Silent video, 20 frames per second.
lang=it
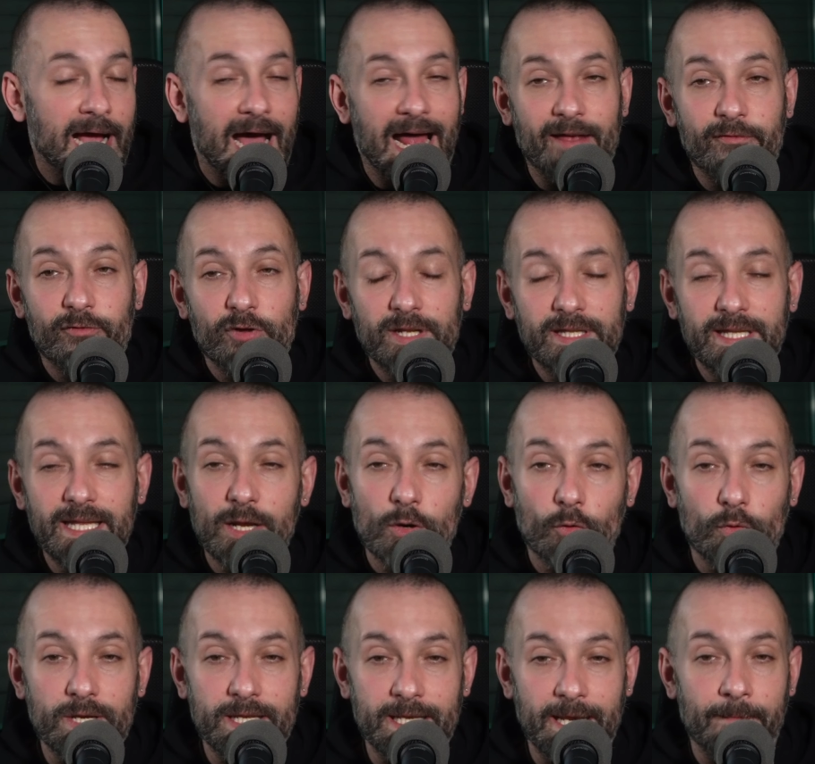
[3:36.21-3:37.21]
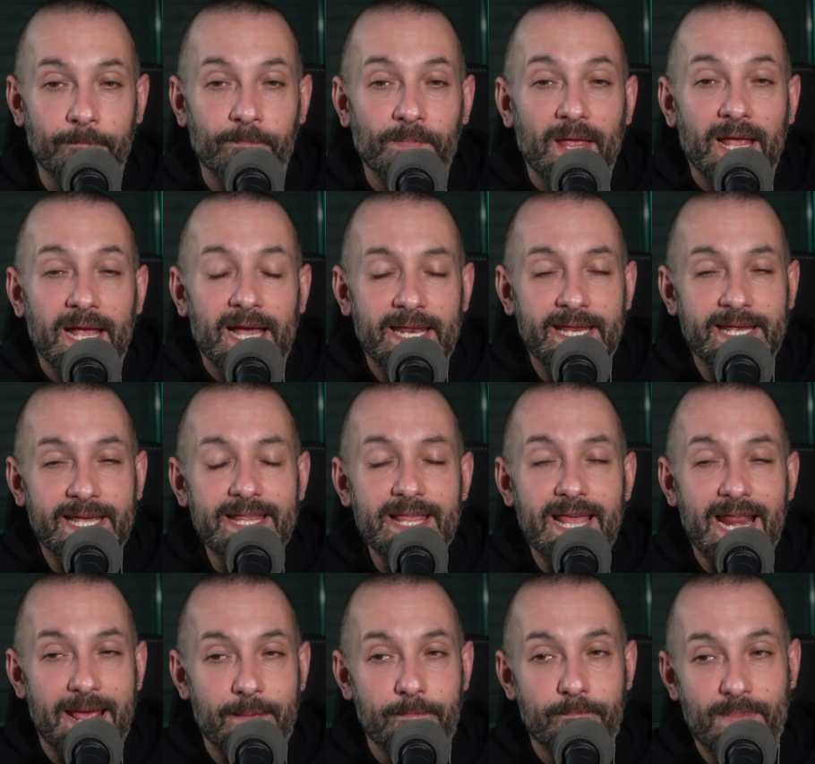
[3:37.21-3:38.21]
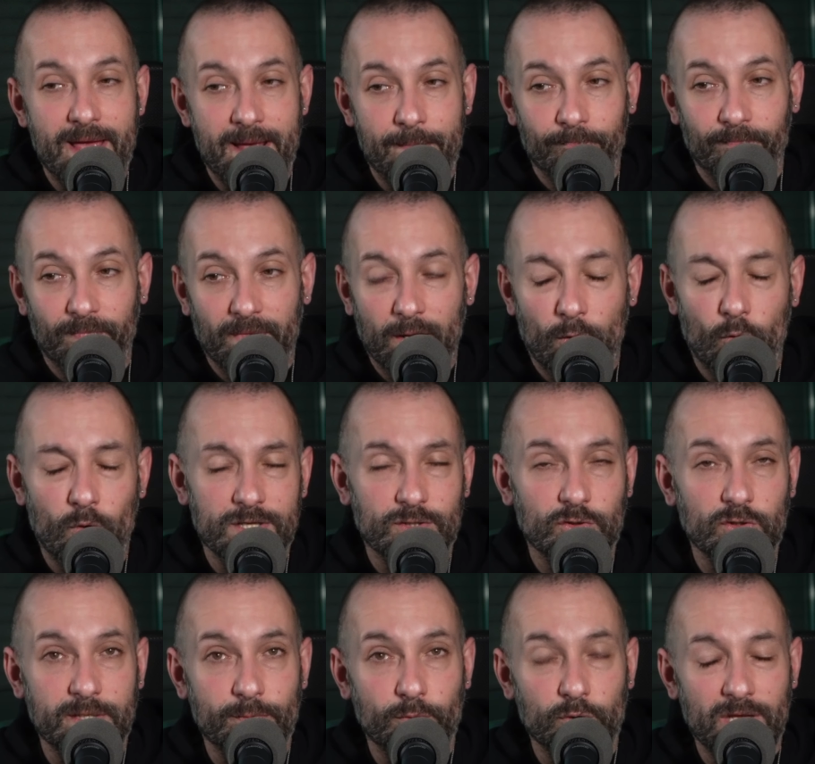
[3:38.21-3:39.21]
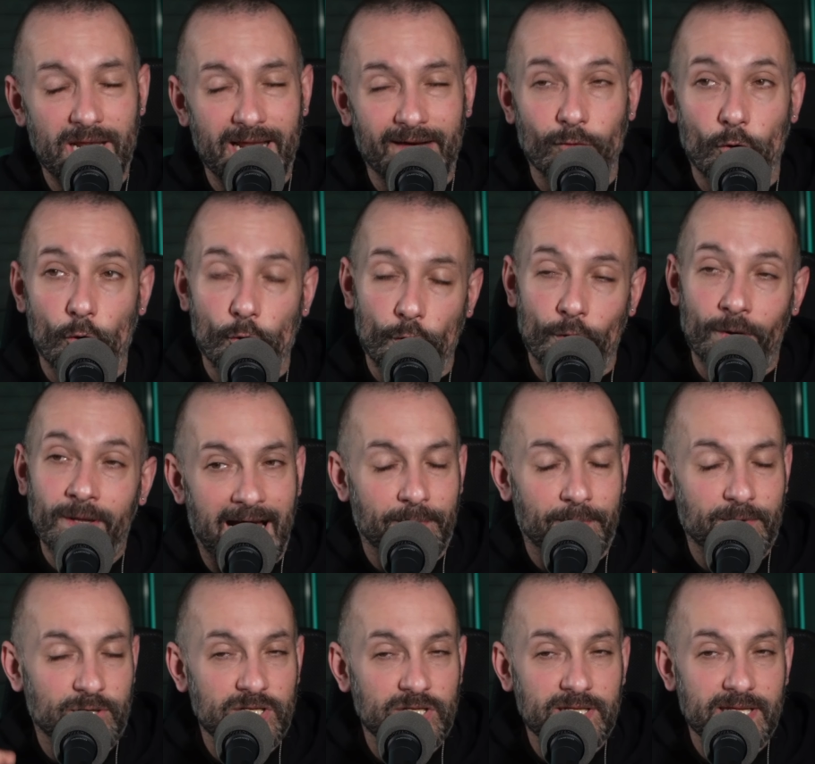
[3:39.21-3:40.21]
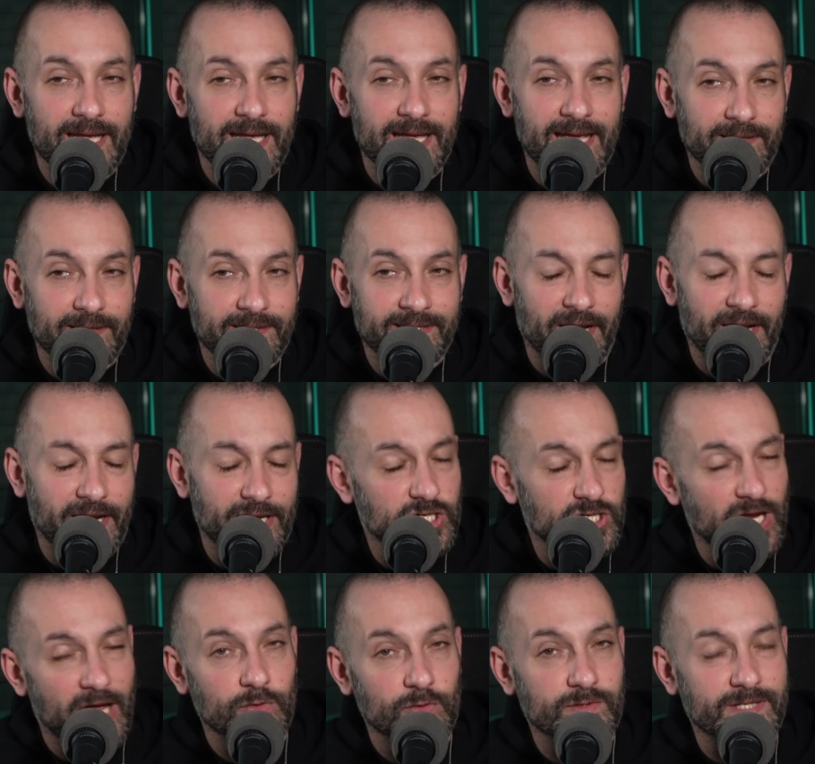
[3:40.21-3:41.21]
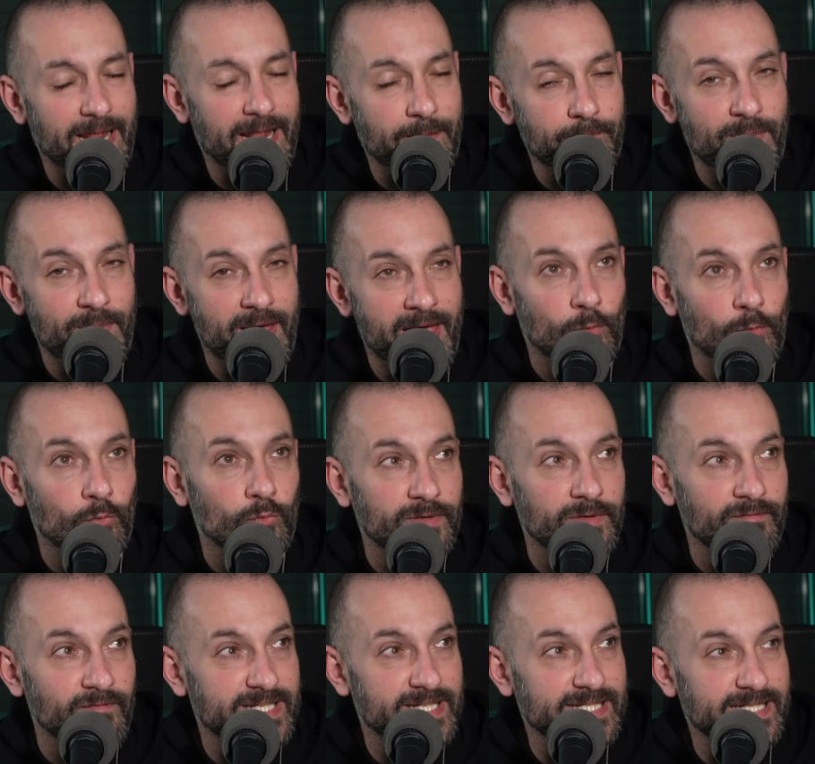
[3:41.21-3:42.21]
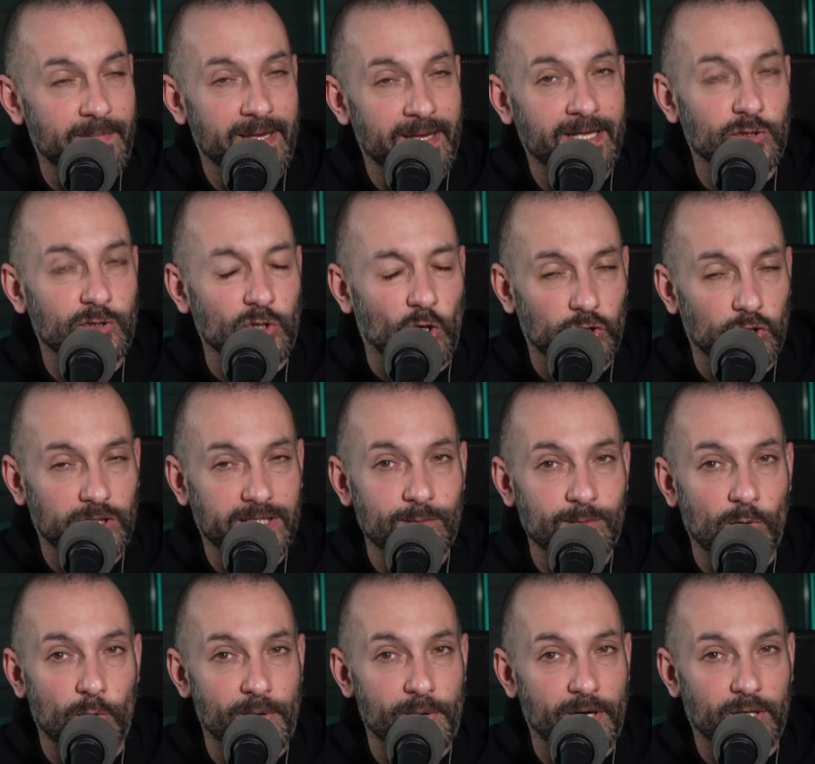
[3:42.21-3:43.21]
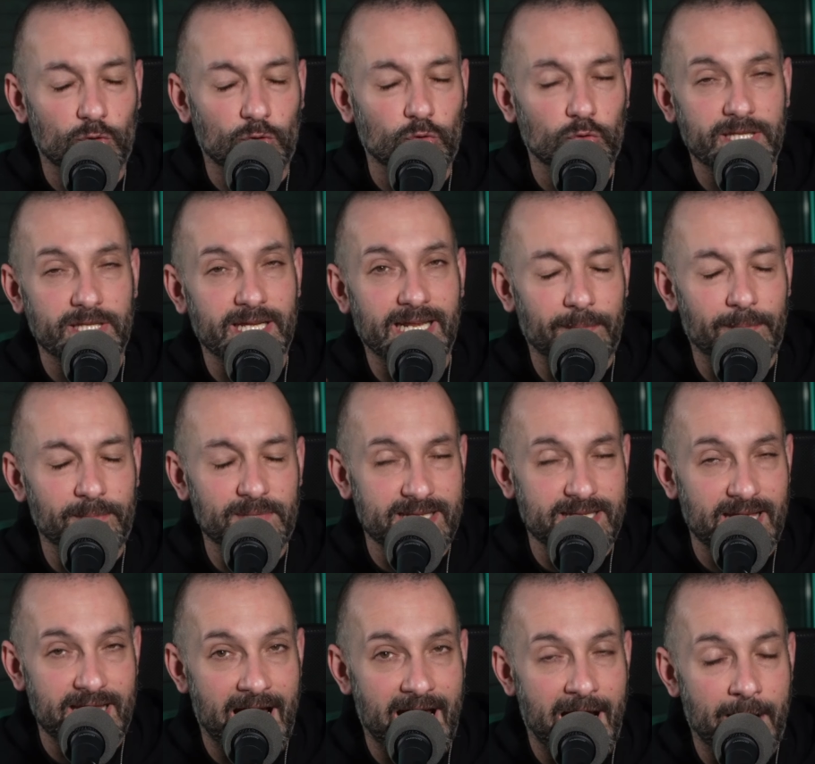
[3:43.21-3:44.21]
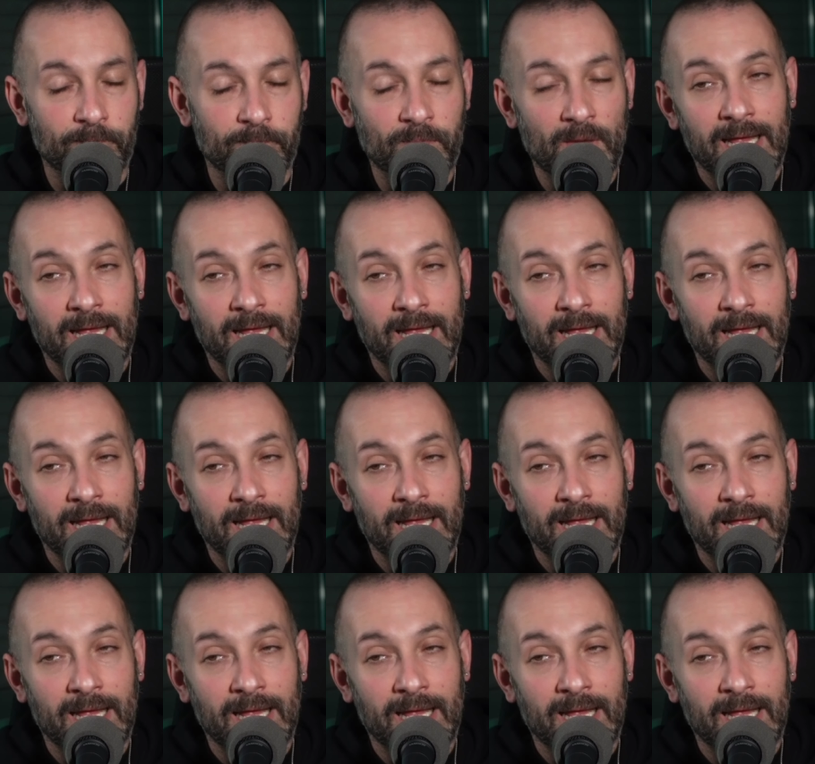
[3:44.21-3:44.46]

Alla Fiorentina quindi richiederebbe questo tipo di lavoro, a prescindere che Terracciano sarebbe un investimento ottimo per tutti i club di Serie A.